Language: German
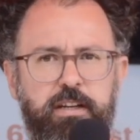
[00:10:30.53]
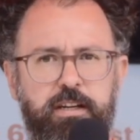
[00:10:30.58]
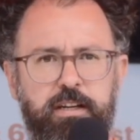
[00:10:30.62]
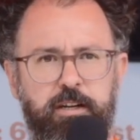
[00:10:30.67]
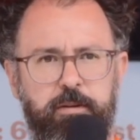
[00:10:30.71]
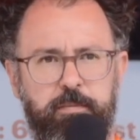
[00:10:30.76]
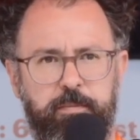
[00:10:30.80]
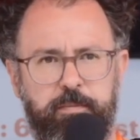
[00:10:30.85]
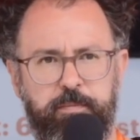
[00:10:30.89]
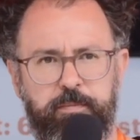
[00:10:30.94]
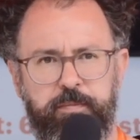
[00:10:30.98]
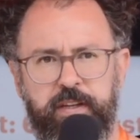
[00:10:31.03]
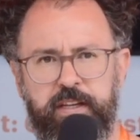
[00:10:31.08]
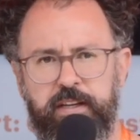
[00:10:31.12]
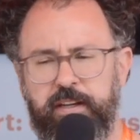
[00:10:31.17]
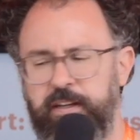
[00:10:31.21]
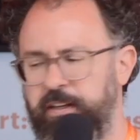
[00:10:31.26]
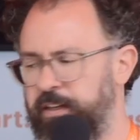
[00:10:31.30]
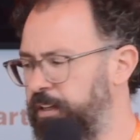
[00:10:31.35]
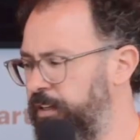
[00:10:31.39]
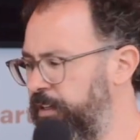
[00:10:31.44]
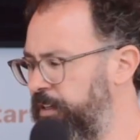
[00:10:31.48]
Ähm,
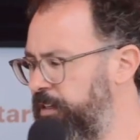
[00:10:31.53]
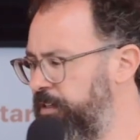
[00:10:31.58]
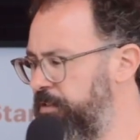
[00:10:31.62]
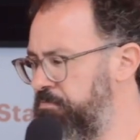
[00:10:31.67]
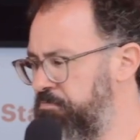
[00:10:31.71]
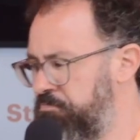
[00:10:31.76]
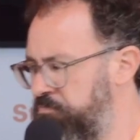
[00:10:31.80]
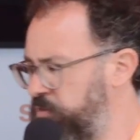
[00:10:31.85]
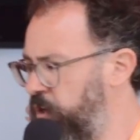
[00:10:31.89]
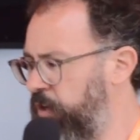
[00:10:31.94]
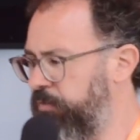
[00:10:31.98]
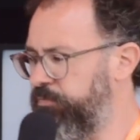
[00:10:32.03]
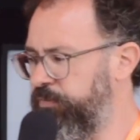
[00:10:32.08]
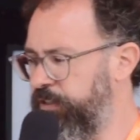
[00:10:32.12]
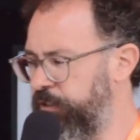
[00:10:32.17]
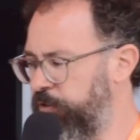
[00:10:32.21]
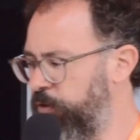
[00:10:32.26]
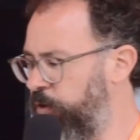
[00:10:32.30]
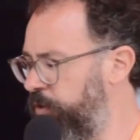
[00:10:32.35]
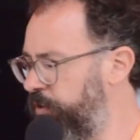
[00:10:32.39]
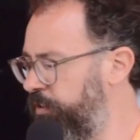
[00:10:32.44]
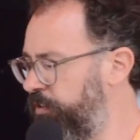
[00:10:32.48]
ja, der
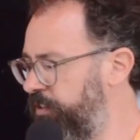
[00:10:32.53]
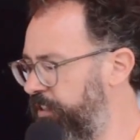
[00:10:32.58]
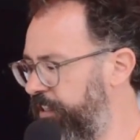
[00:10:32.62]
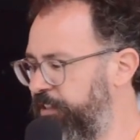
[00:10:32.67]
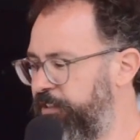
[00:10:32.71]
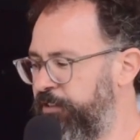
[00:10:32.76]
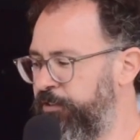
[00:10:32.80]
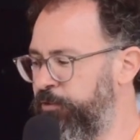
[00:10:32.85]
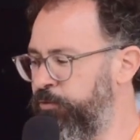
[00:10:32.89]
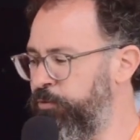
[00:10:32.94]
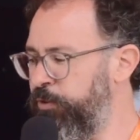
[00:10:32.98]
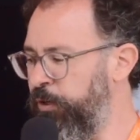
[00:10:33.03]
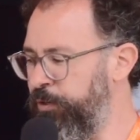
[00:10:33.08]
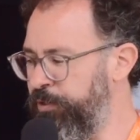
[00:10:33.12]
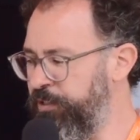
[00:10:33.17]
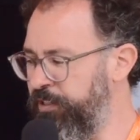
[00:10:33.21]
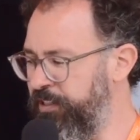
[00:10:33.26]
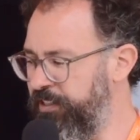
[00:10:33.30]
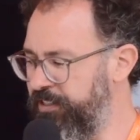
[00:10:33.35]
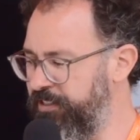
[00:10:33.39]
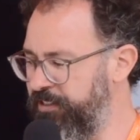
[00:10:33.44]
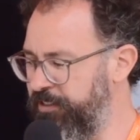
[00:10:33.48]
Koch ist echt äh, gut
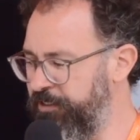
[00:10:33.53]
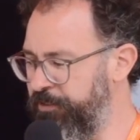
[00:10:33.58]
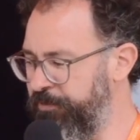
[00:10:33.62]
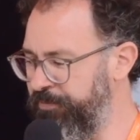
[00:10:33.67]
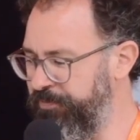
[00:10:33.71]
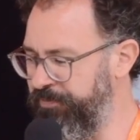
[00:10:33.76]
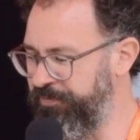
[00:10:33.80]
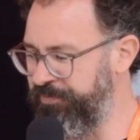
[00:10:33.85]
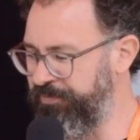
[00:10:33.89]
ausgelastet.